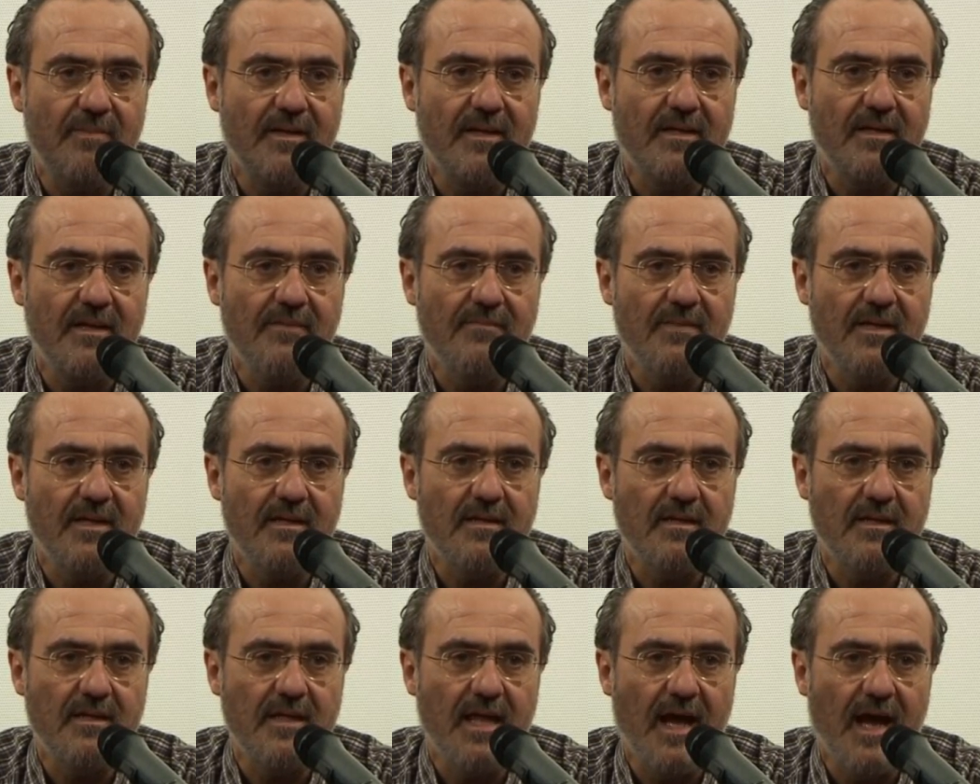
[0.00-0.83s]

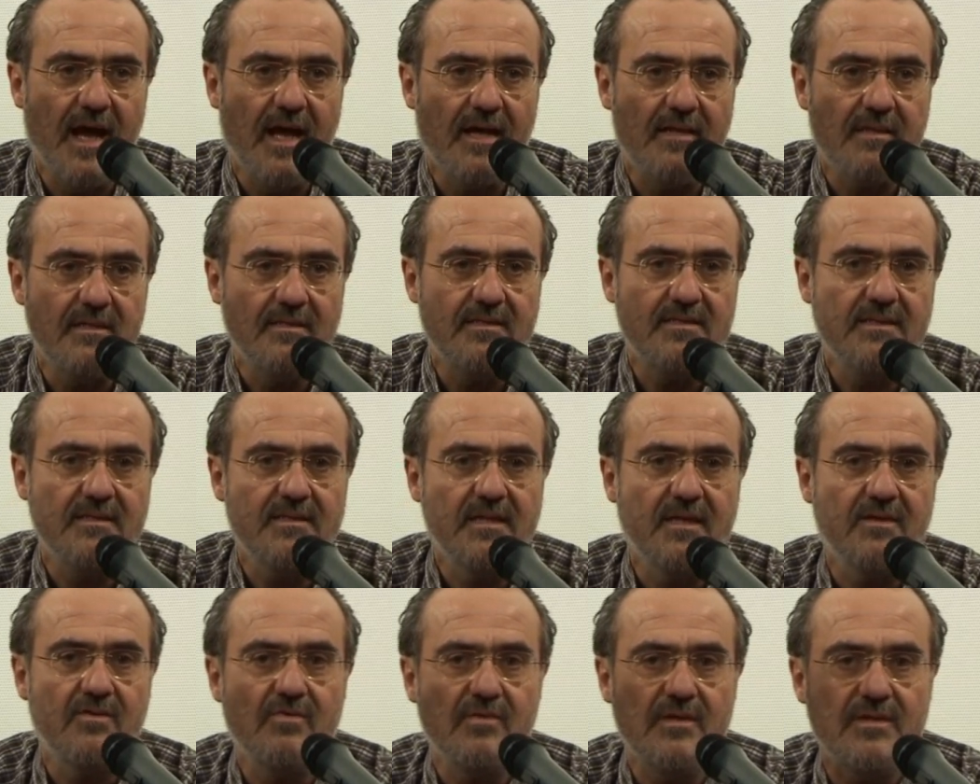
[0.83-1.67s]
completamente i dati, c'è
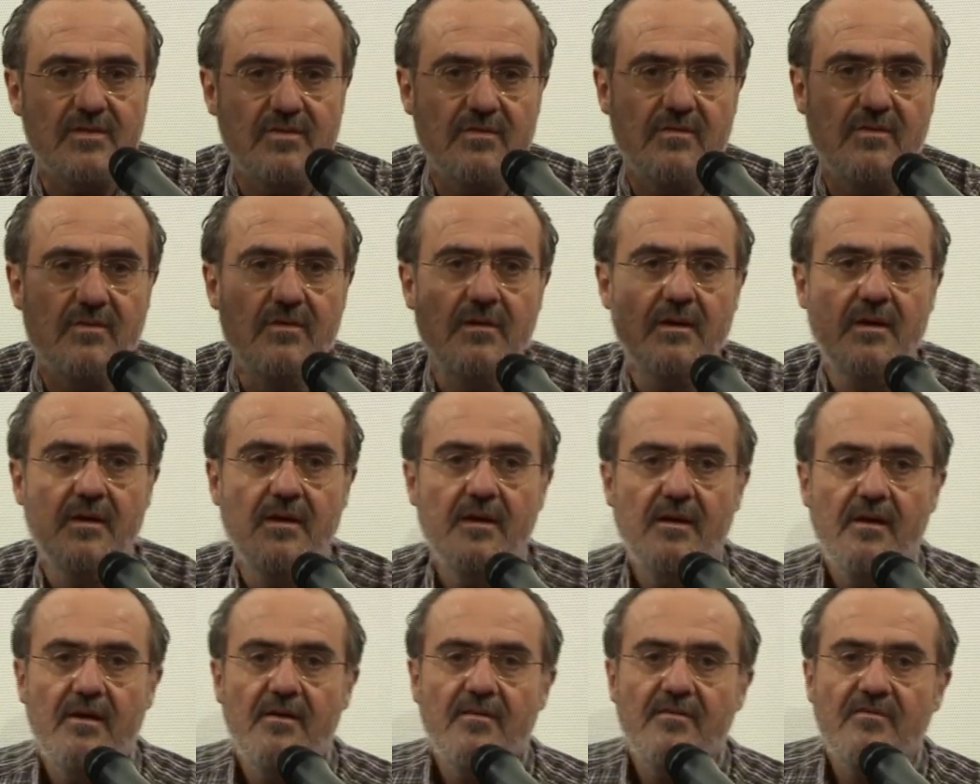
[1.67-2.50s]
stato questo
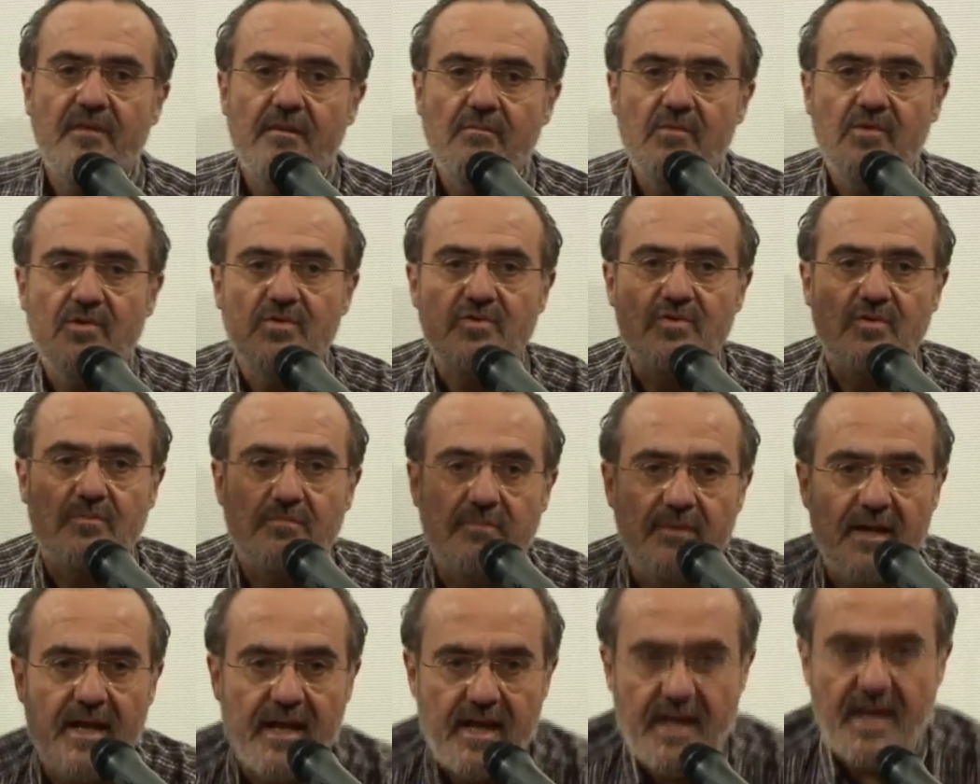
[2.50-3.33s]
famoso
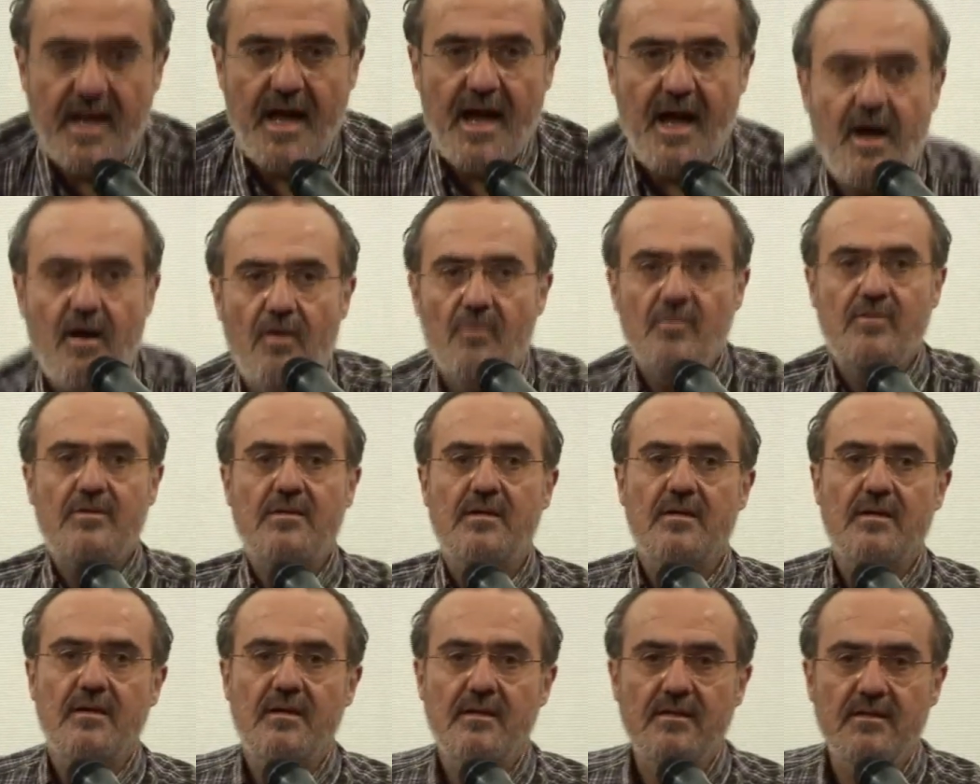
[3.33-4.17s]

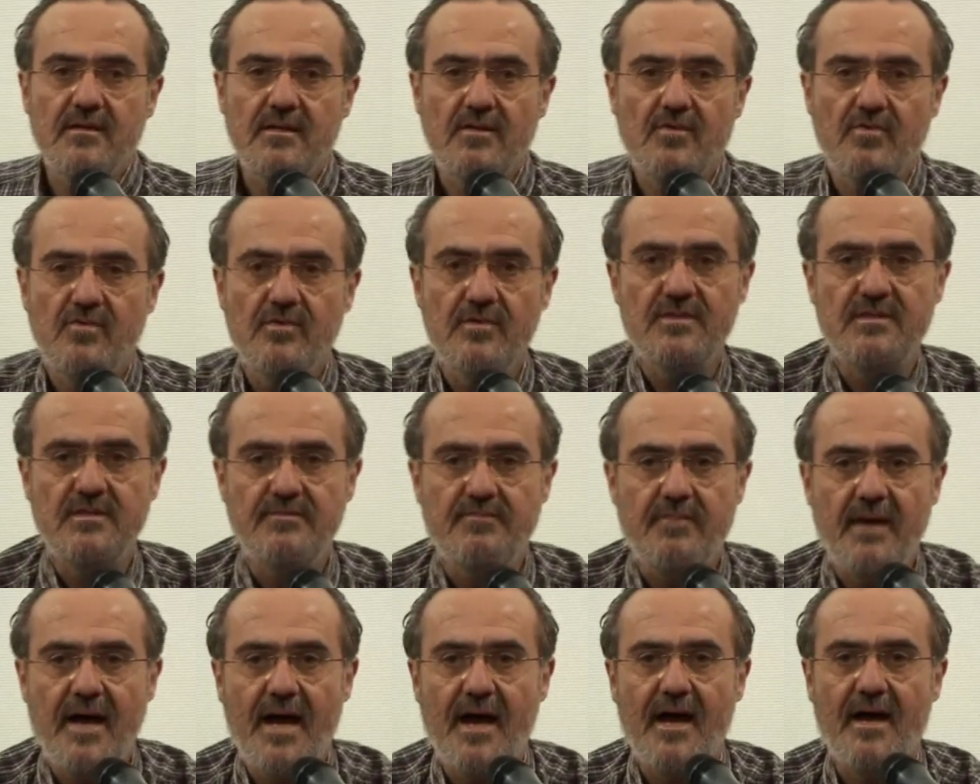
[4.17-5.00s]
blackout di cui
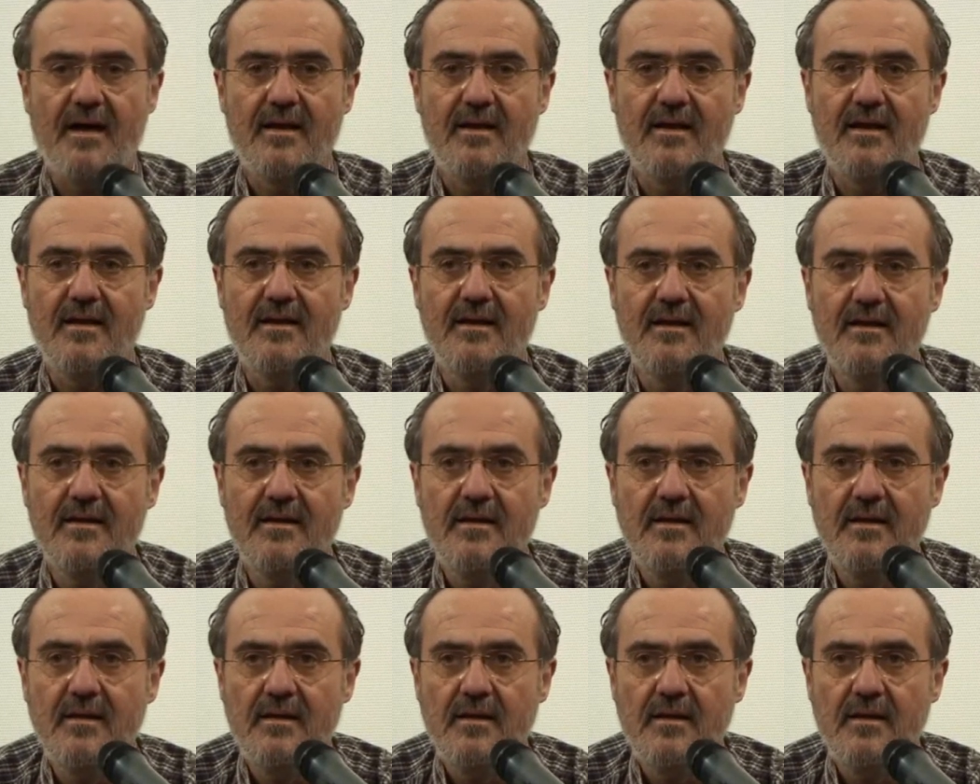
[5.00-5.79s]
si parla.